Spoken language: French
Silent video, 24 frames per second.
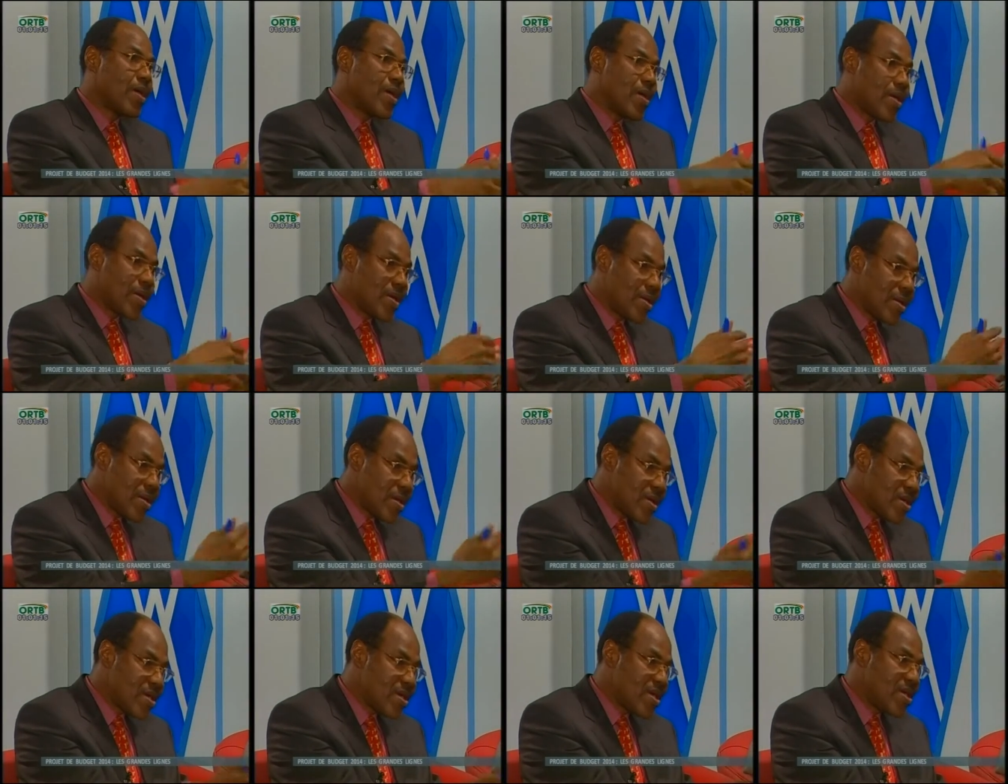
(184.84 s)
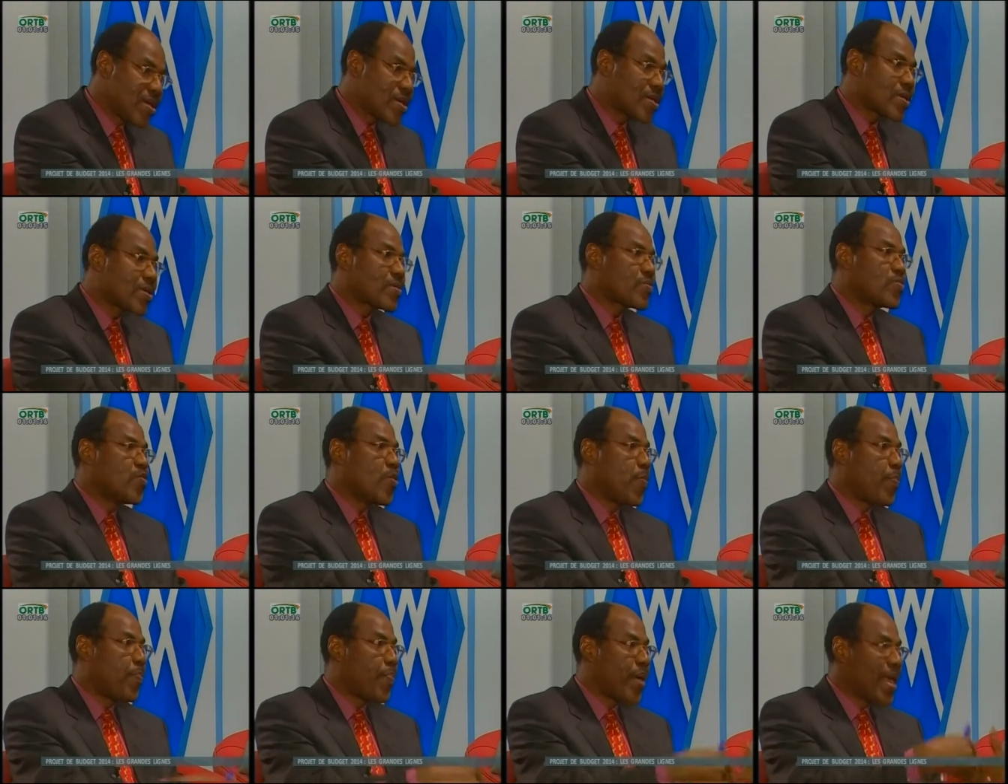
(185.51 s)
et,
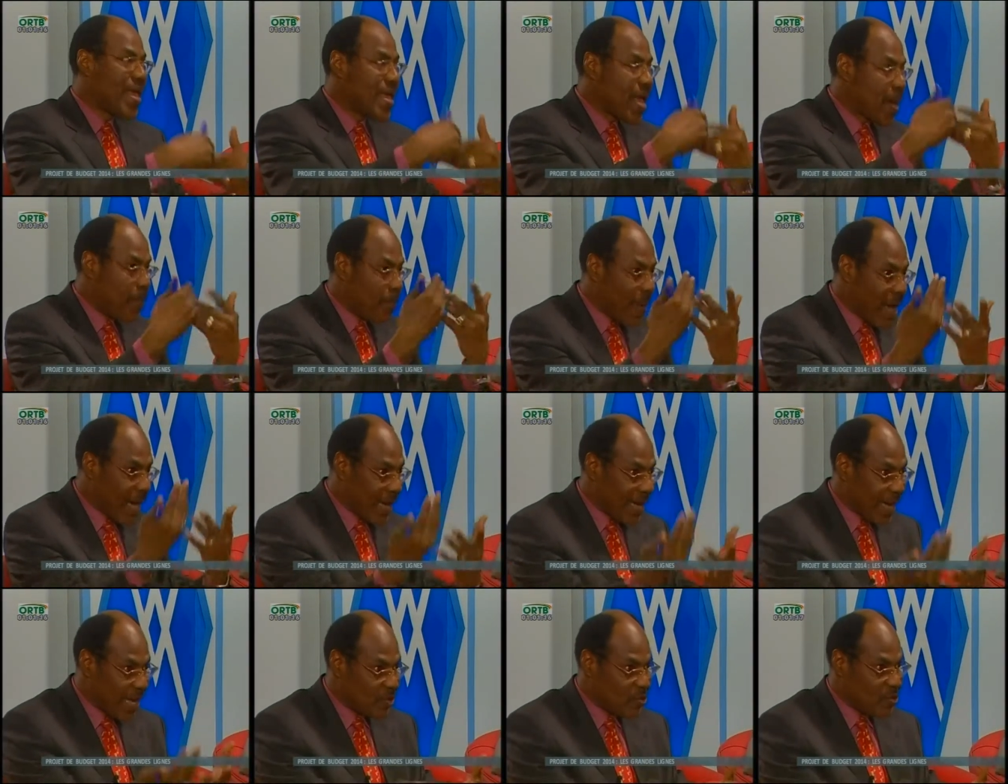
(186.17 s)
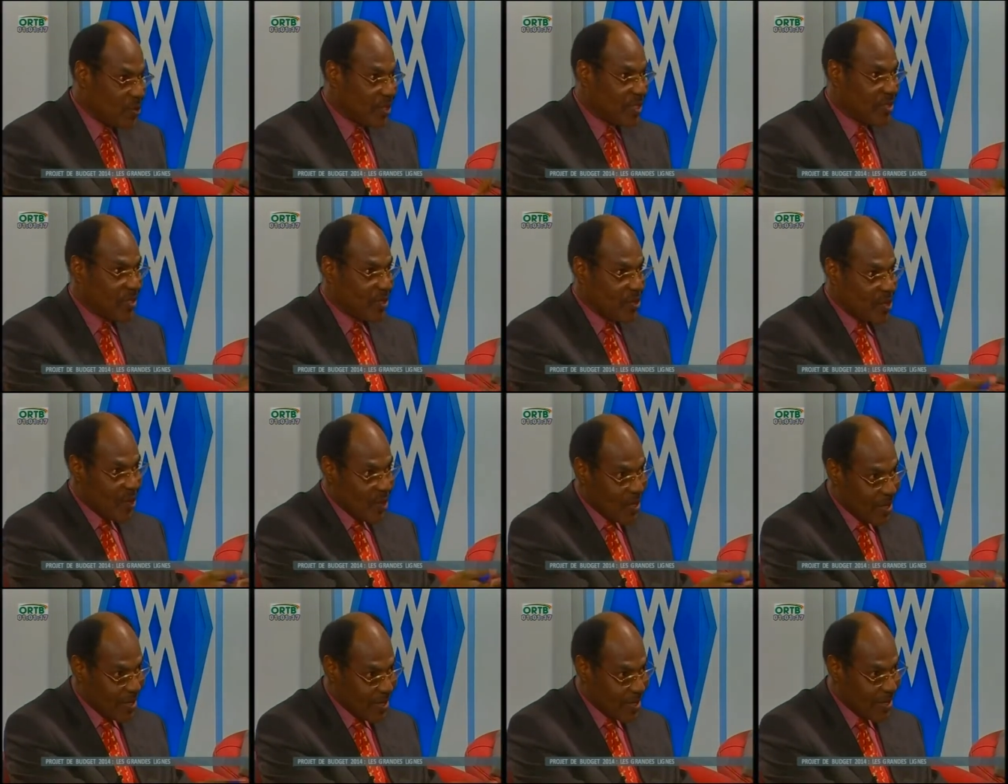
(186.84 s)
de payer par la suite
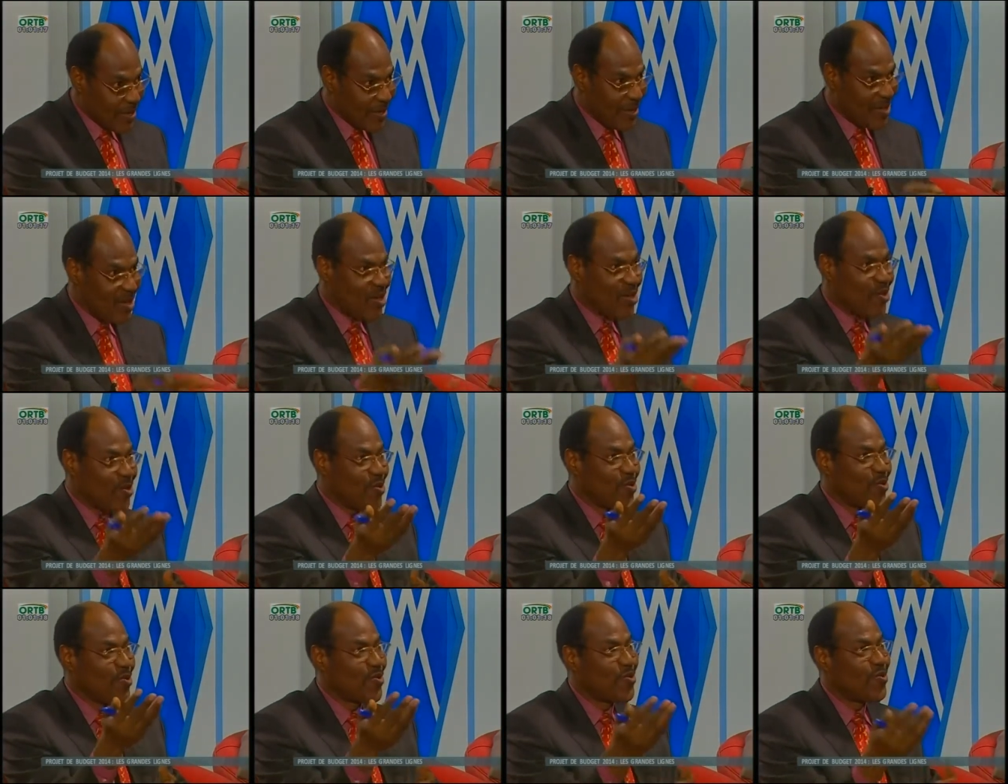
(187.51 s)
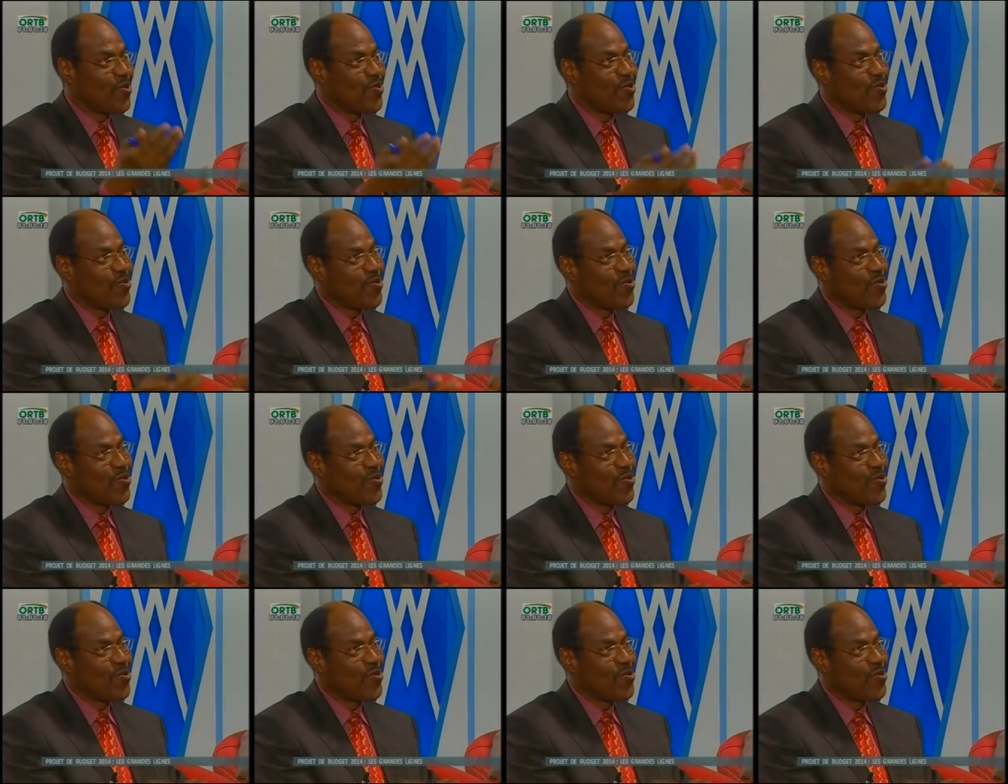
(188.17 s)
donc euh,